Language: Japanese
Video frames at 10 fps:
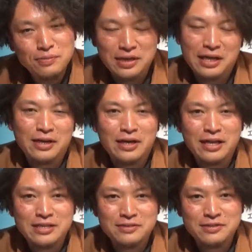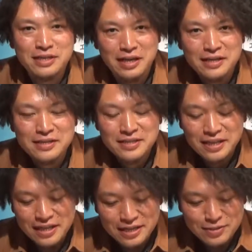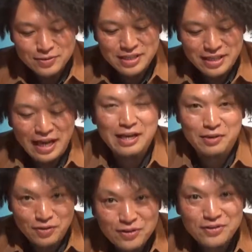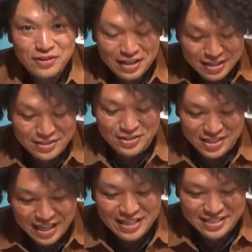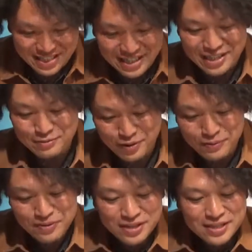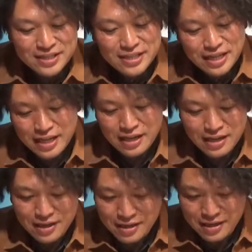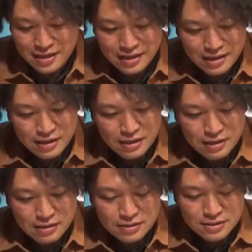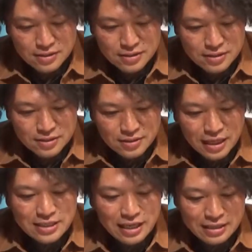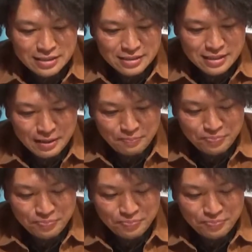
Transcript: みたいな話をして、えー、そうじゃないよっていう話をしたんですけれども、えー、ナスタンシンさん